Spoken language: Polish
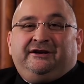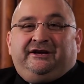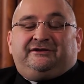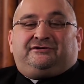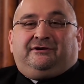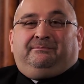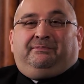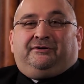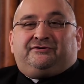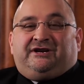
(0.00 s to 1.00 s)
Jest to
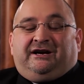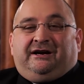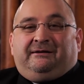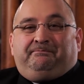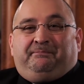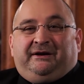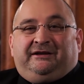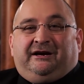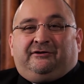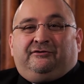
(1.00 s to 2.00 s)
Boża
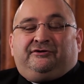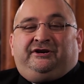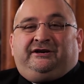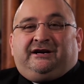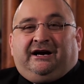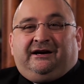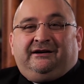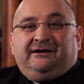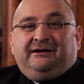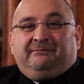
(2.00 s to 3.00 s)
pedagogika,
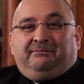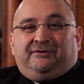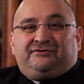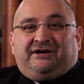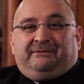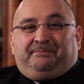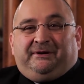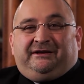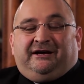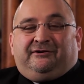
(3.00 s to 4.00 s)
Boża
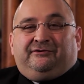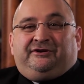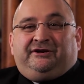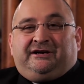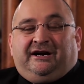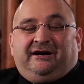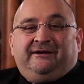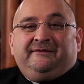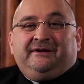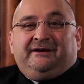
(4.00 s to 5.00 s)
pedagogika,
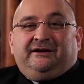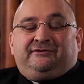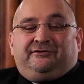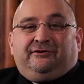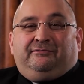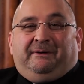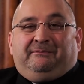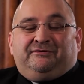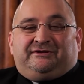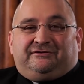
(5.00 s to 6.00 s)
y, którą
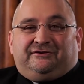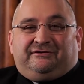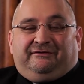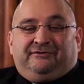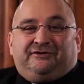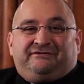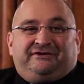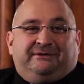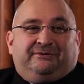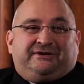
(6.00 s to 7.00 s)
Pan Bóg zastosował. No
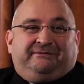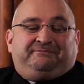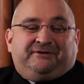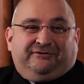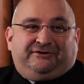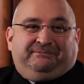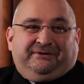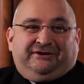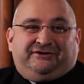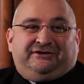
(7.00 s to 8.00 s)
oczywiście możemy w przenosi
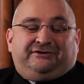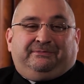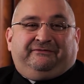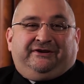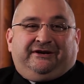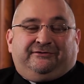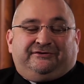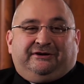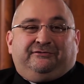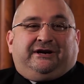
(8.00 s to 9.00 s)
powiedzieć, że jest to pewnego
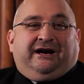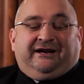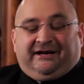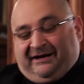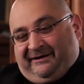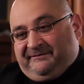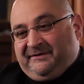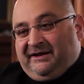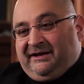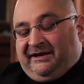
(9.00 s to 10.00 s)
rodzaju kara,
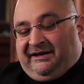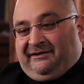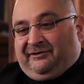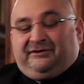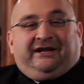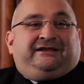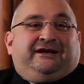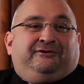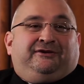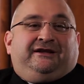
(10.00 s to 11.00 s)
Y, no
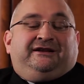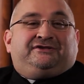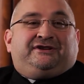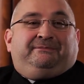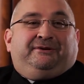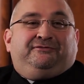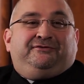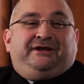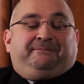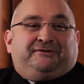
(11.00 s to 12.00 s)
dlatego, że
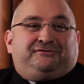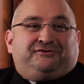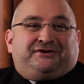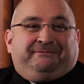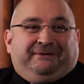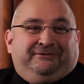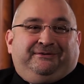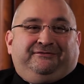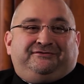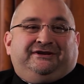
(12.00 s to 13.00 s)
był nieposłuszny Panu
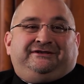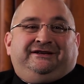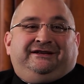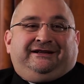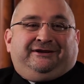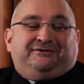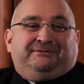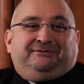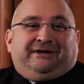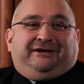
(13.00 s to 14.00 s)
Bogu wcześniej, dlatego,
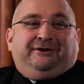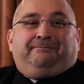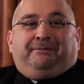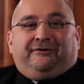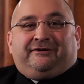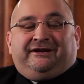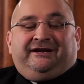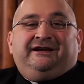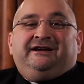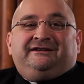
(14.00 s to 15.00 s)
że był taki
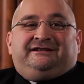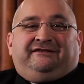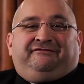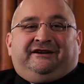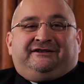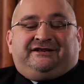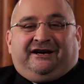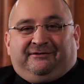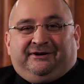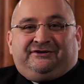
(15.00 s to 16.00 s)
oporny,
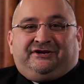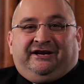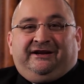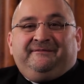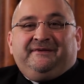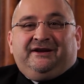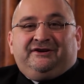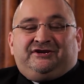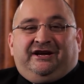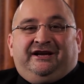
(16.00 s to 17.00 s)
zatwardziały, że,
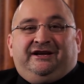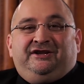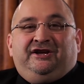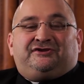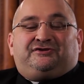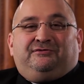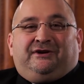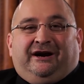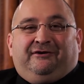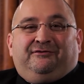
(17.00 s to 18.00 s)
że nie
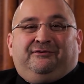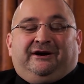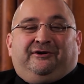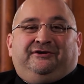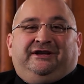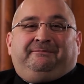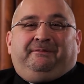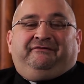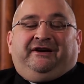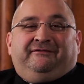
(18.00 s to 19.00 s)
słuchał łagodnych
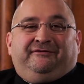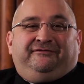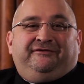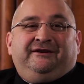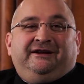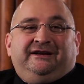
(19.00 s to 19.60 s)
powiewów.